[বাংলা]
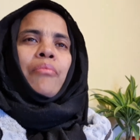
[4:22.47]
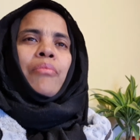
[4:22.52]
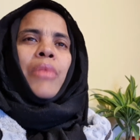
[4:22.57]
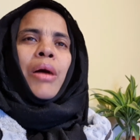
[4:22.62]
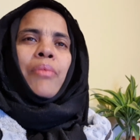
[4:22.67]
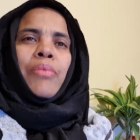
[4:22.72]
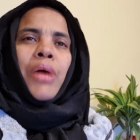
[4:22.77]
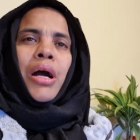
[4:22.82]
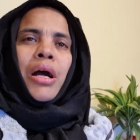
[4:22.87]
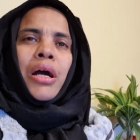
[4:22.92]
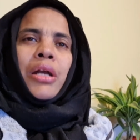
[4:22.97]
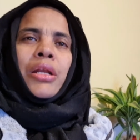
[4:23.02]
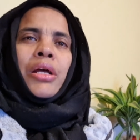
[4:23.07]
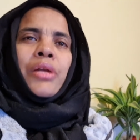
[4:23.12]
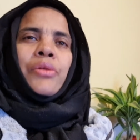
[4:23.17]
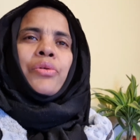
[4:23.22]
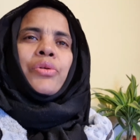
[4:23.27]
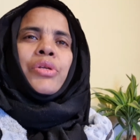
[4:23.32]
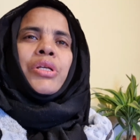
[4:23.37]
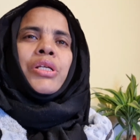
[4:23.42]
বাবা
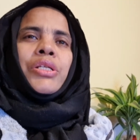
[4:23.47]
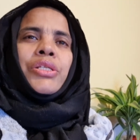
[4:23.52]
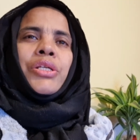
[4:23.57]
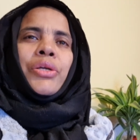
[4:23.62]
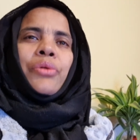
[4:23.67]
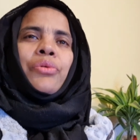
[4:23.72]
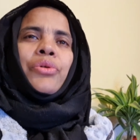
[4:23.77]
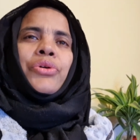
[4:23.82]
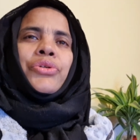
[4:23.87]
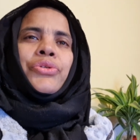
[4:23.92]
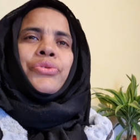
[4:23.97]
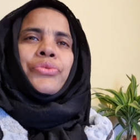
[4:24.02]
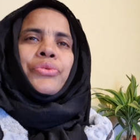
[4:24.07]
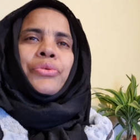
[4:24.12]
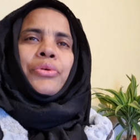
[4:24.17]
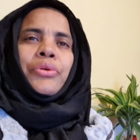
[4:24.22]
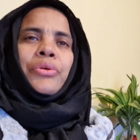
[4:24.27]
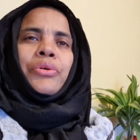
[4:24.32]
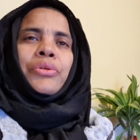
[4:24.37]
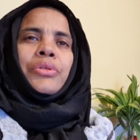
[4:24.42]
হারানোর কি যে কষ্ট
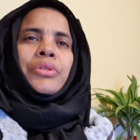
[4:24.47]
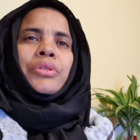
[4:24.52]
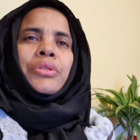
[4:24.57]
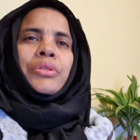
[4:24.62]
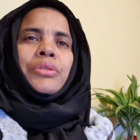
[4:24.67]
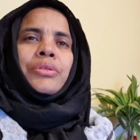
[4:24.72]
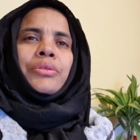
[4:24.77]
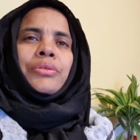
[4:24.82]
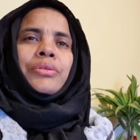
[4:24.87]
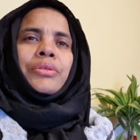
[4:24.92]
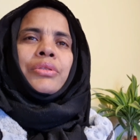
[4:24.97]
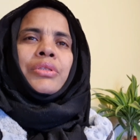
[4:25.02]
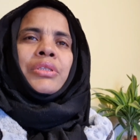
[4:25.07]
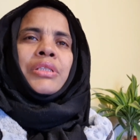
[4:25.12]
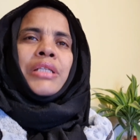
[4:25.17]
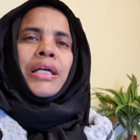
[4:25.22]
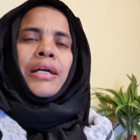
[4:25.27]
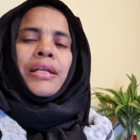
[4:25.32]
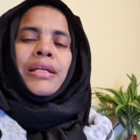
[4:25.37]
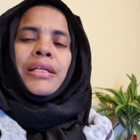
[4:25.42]

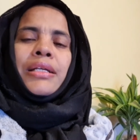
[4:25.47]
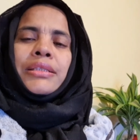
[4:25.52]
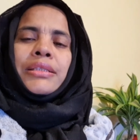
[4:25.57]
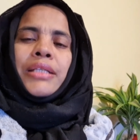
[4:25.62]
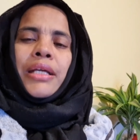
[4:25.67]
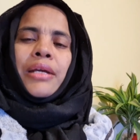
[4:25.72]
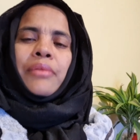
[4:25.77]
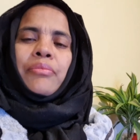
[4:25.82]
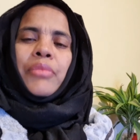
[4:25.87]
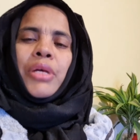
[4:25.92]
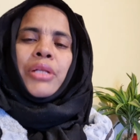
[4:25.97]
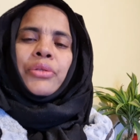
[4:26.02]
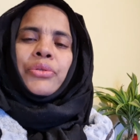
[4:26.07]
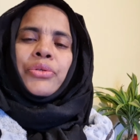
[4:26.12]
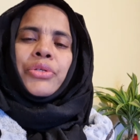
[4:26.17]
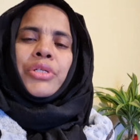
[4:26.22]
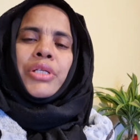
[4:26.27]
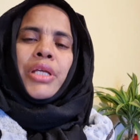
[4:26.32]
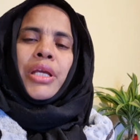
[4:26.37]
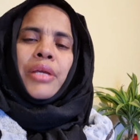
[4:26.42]
যার গেছে একমাত্র
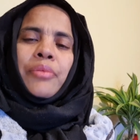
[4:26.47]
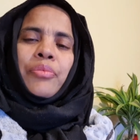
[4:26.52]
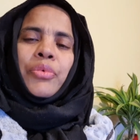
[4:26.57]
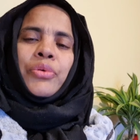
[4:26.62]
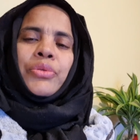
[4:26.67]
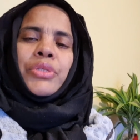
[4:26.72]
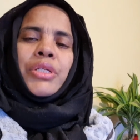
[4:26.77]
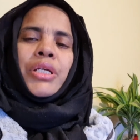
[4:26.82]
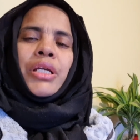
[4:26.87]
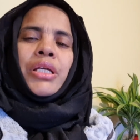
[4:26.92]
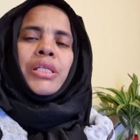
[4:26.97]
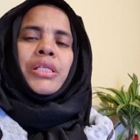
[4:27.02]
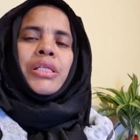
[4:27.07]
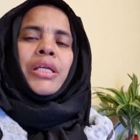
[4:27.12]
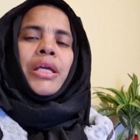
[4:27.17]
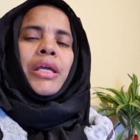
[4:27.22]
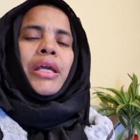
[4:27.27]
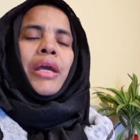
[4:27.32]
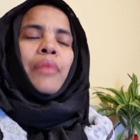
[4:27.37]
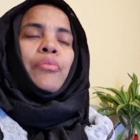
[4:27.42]
সেই বোঝে
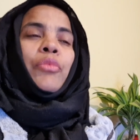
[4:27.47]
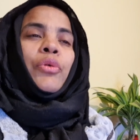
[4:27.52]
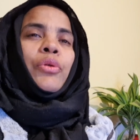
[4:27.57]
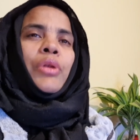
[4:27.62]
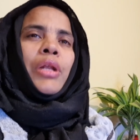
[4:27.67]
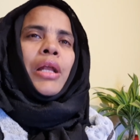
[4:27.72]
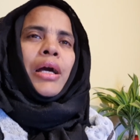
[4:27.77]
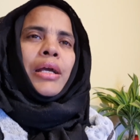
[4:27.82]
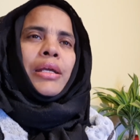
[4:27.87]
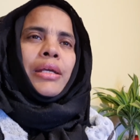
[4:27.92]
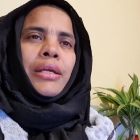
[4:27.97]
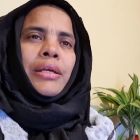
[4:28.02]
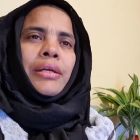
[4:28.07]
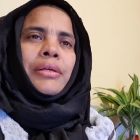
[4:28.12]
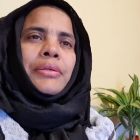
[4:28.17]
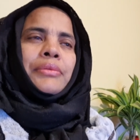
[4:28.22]
যে কেমন লাগে